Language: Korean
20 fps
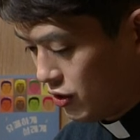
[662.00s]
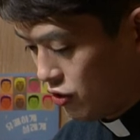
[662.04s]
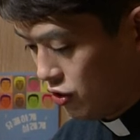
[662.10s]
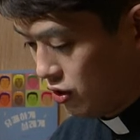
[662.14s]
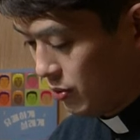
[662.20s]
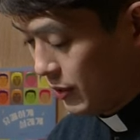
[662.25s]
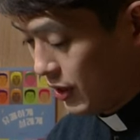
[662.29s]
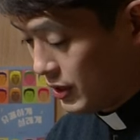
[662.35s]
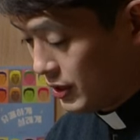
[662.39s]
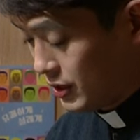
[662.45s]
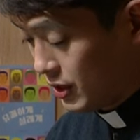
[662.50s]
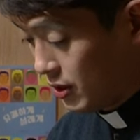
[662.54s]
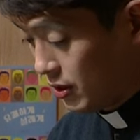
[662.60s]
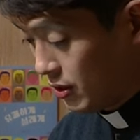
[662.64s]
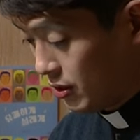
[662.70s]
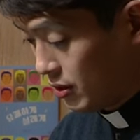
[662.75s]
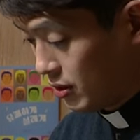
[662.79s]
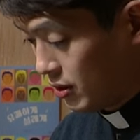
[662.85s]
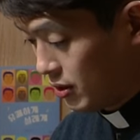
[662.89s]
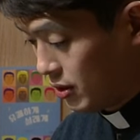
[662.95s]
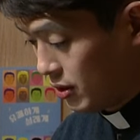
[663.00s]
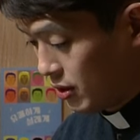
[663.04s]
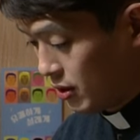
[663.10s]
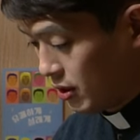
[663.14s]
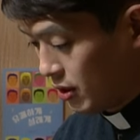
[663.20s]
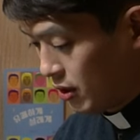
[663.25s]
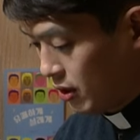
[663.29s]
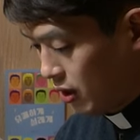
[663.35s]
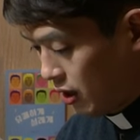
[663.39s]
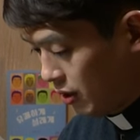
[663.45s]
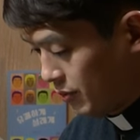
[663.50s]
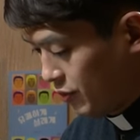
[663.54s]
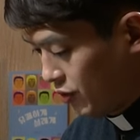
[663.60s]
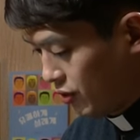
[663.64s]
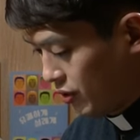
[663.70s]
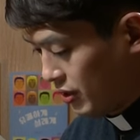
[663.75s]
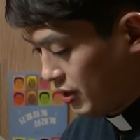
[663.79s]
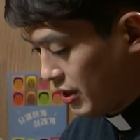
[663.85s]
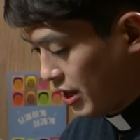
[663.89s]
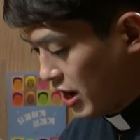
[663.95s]
키우면서
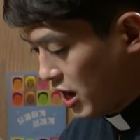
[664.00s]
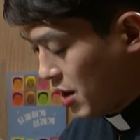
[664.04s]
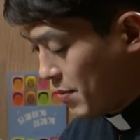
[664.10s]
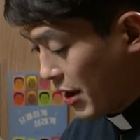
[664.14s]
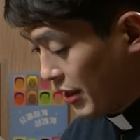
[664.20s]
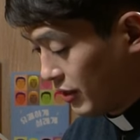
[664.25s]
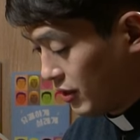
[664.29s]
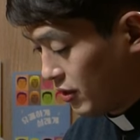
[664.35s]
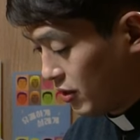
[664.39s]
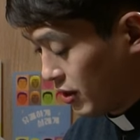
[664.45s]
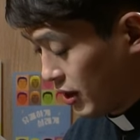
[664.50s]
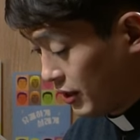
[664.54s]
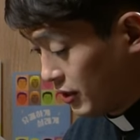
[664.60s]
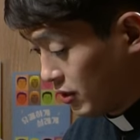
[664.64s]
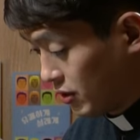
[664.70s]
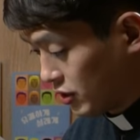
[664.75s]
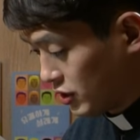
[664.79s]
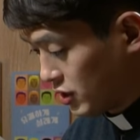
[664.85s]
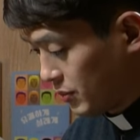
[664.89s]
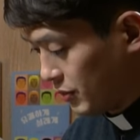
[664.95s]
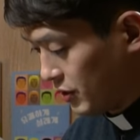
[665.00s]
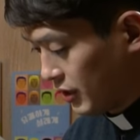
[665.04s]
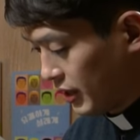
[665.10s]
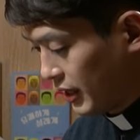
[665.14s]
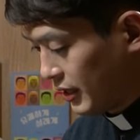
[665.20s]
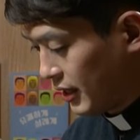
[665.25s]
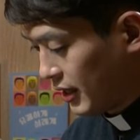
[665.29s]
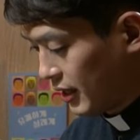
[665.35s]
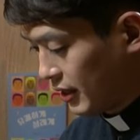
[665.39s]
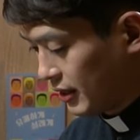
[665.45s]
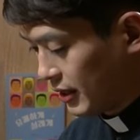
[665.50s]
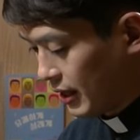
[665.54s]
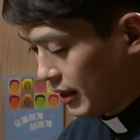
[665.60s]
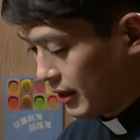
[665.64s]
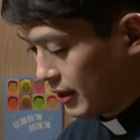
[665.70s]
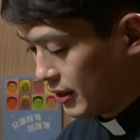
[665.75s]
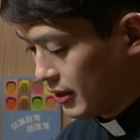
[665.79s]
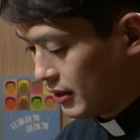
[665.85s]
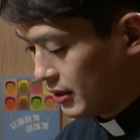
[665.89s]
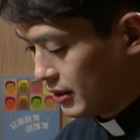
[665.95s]
행복은 내가 만들어가는 것임을 깨달았다.